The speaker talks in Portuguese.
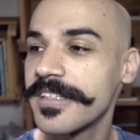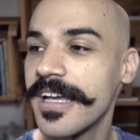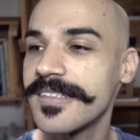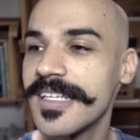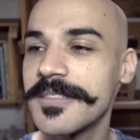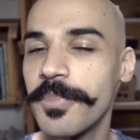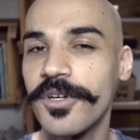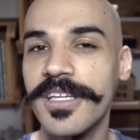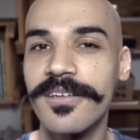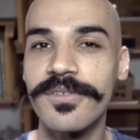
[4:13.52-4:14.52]
E aí, seis e
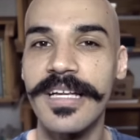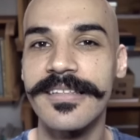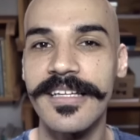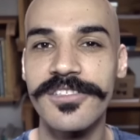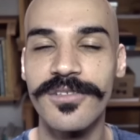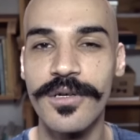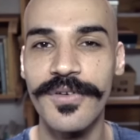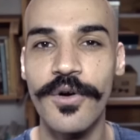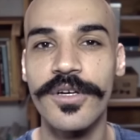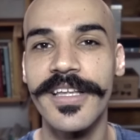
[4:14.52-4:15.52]
pouquinho, eu deitei de
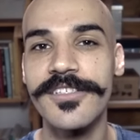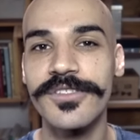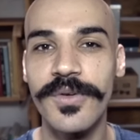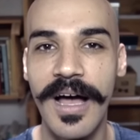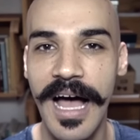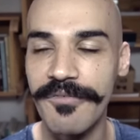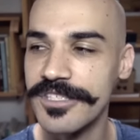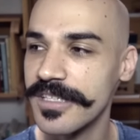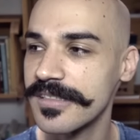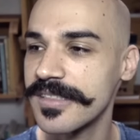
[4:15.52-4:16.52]
novo, acordei junto com a
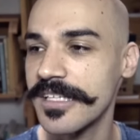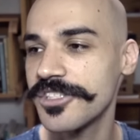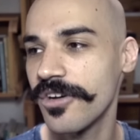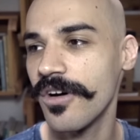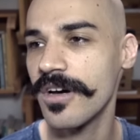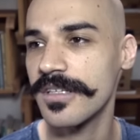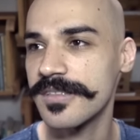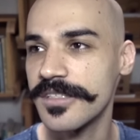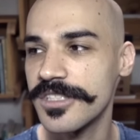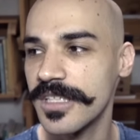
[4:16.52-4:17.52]
Rafa, já era sete
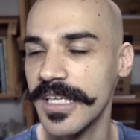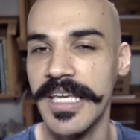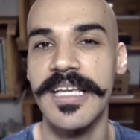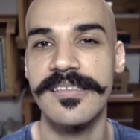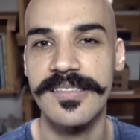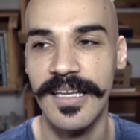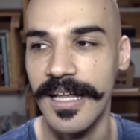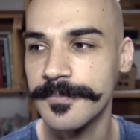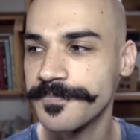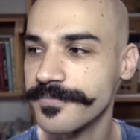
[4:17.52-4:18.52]
horas, sete e quinze, sei
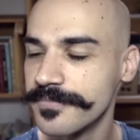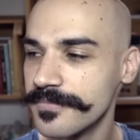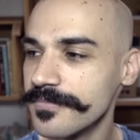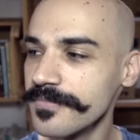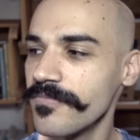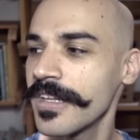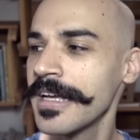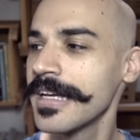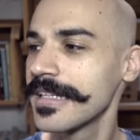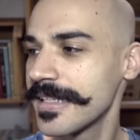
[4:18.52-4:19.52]
lá.
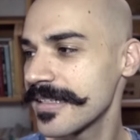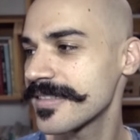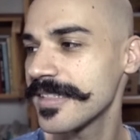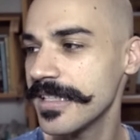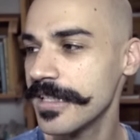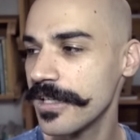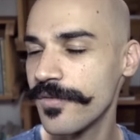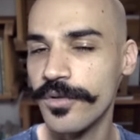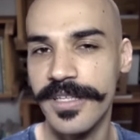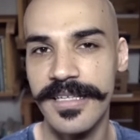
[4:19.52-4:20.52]
Desci e
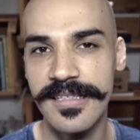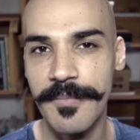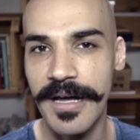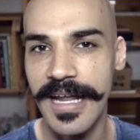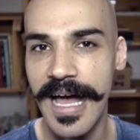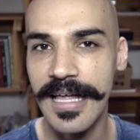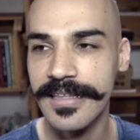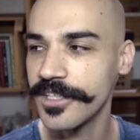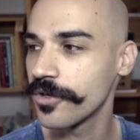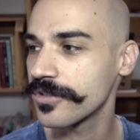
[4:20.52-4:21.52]
voltei a
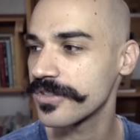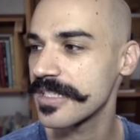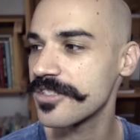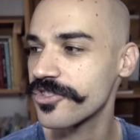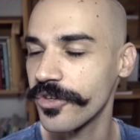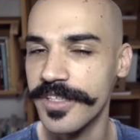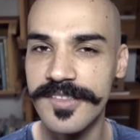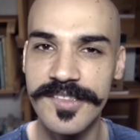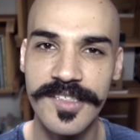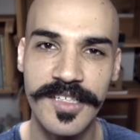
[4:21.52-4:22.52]
trabalhar em outras
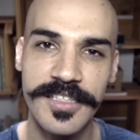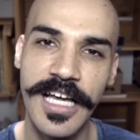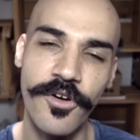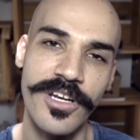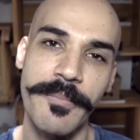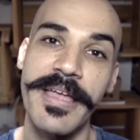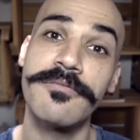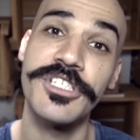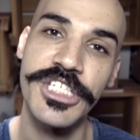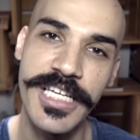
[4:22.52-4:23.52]
edições e agora,
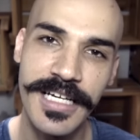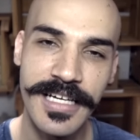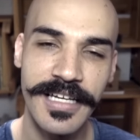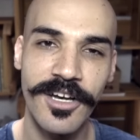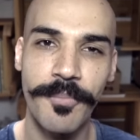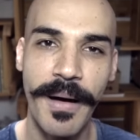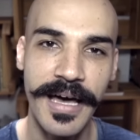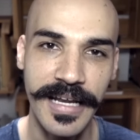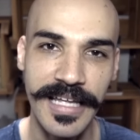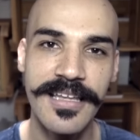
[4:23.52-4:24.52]
meio-dia, eu
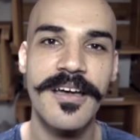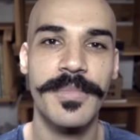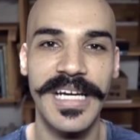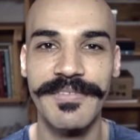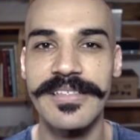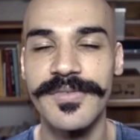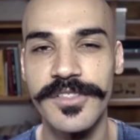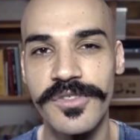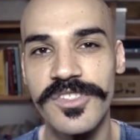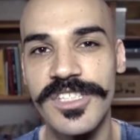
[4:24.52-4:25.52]
parei para gravar esse
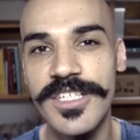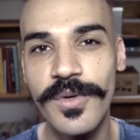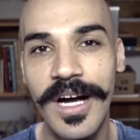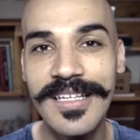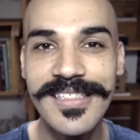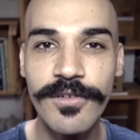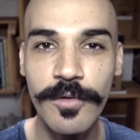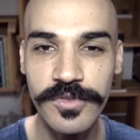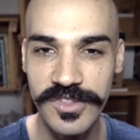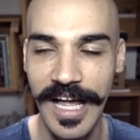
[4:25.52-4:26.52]
videozinho antes de eu
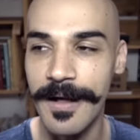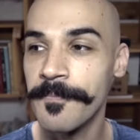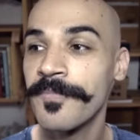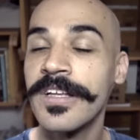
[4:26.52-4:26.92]
almoçar.